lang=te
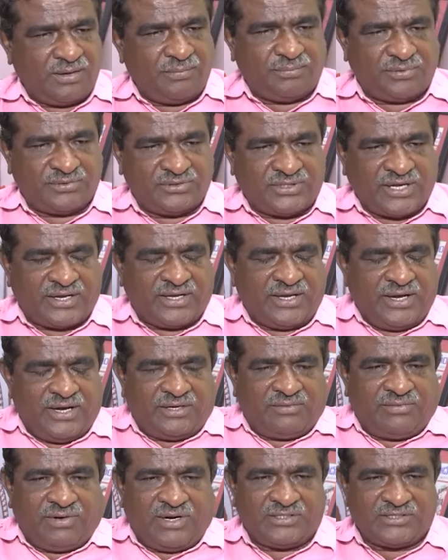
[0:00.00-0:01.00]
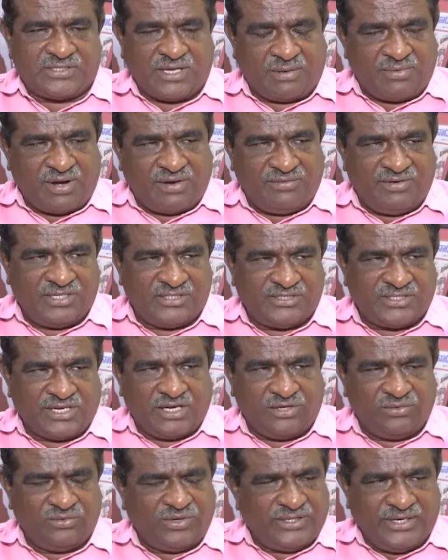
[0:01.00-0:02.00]
ఇప్పుడు జరిగేటువంటి
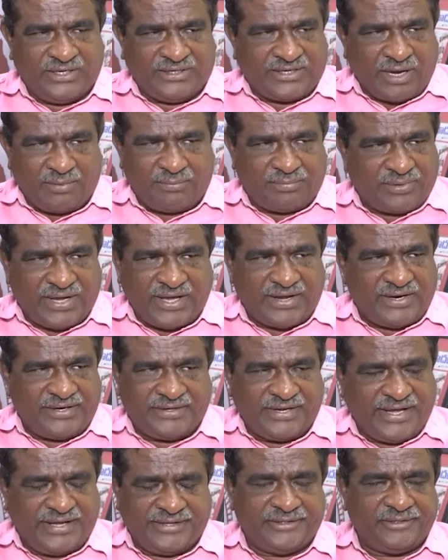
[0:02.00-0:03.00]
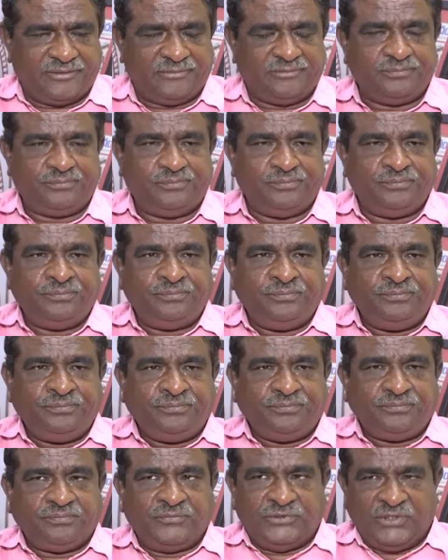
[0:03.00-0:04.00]
సమావేశాలు అదే టాప్ ప్రయారిటీ అయింది
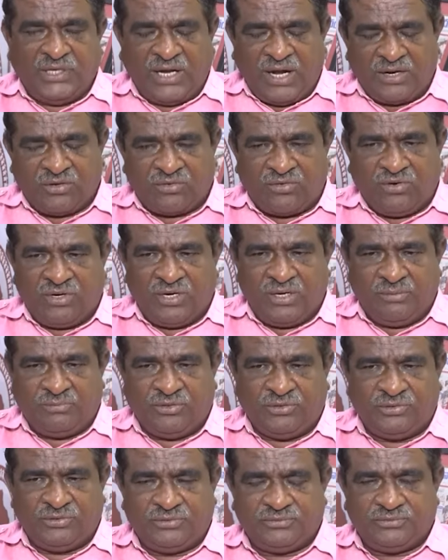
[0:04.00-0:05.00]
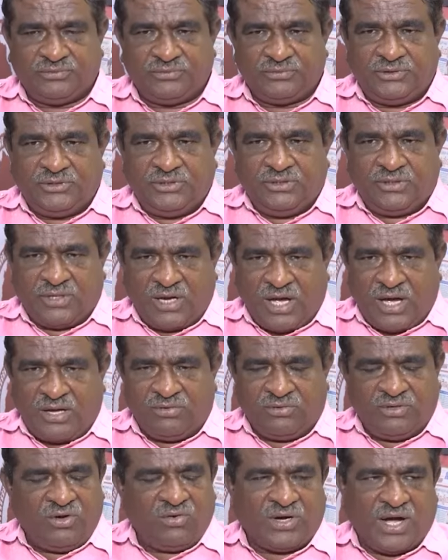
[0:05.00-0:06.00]
నేను అనుకోవడము
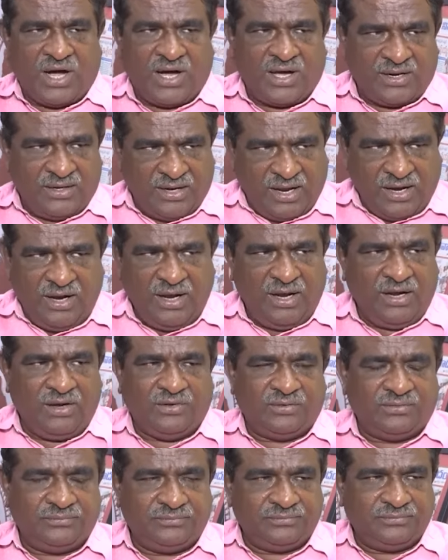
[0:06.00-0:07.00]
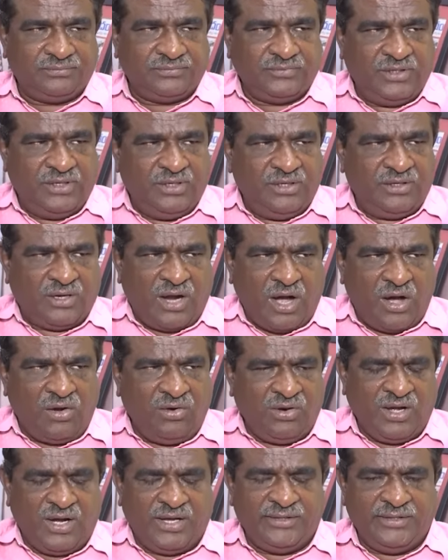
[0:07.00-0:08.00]
రానున్న ఒక ఆరు నెలల్లో
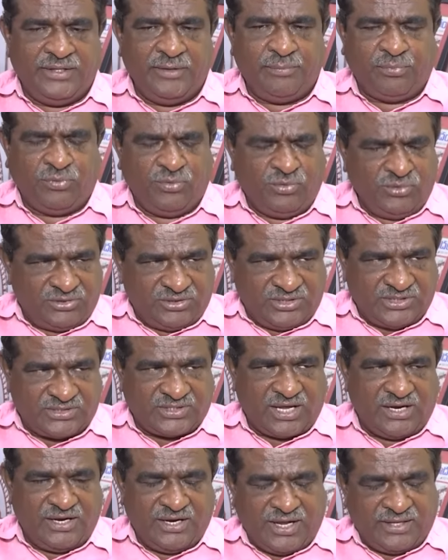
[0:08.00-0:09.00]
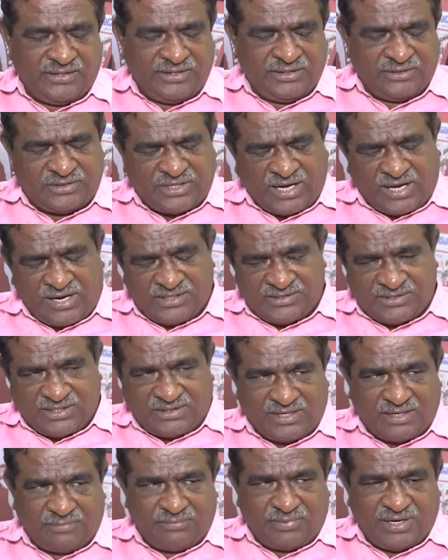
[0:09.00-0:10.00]
రాహుల్ గాంధీ పూర్తి స్థాయి నేను అంది చాలా
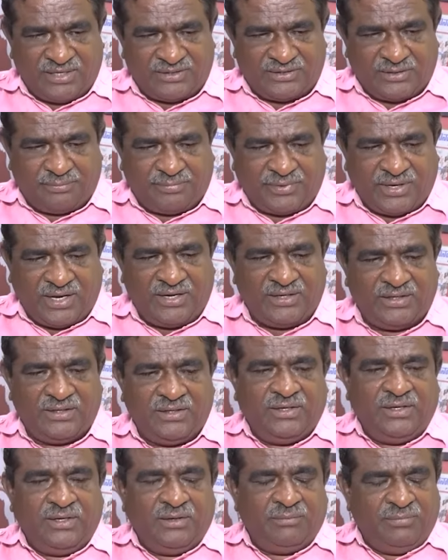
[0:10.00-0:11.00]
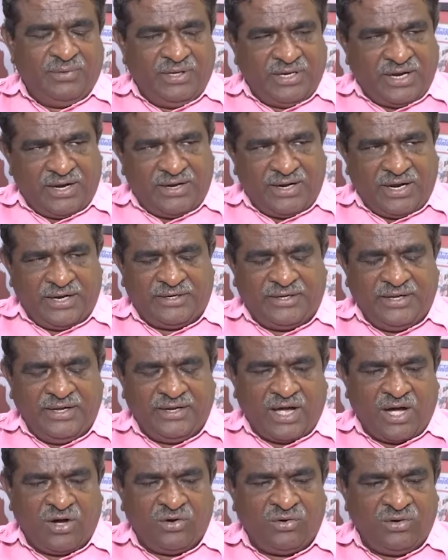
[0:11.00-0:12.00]
సందర్భాలు చెప్పిన మీరు అన్నట్టే
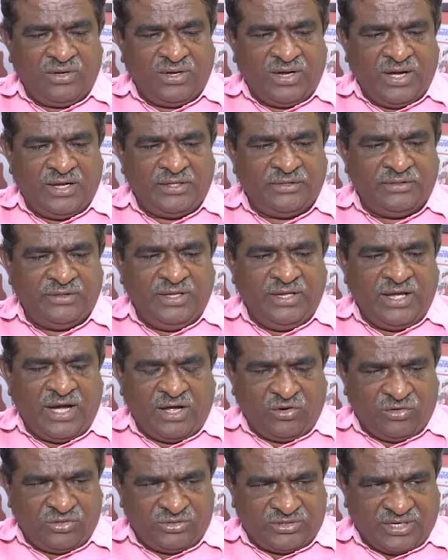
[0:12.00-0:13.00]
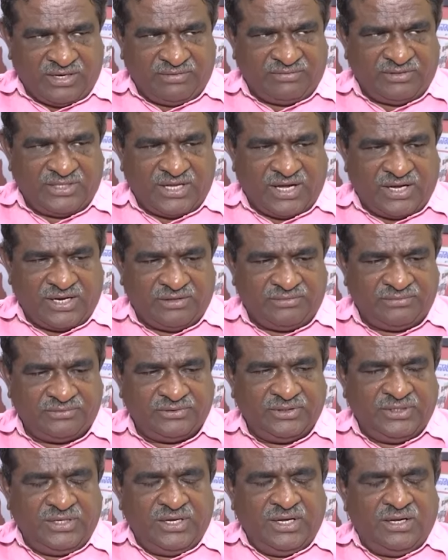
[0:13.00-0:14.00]
రాహుల్ గాంధీ ఆలోచన విధానం
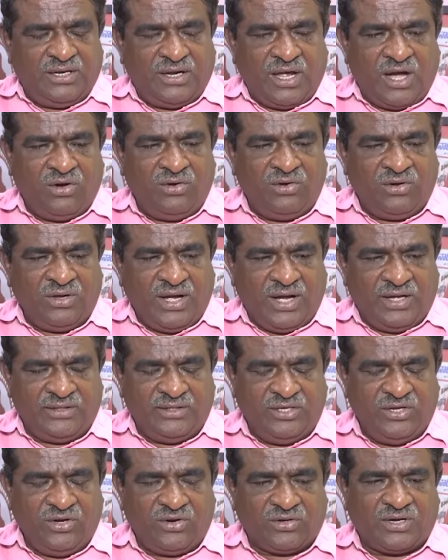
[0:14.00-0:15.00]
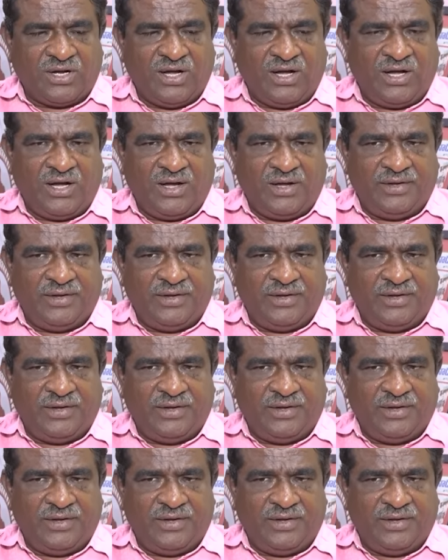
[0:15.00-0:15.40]
రాహుల్ గాంధీ యొక్క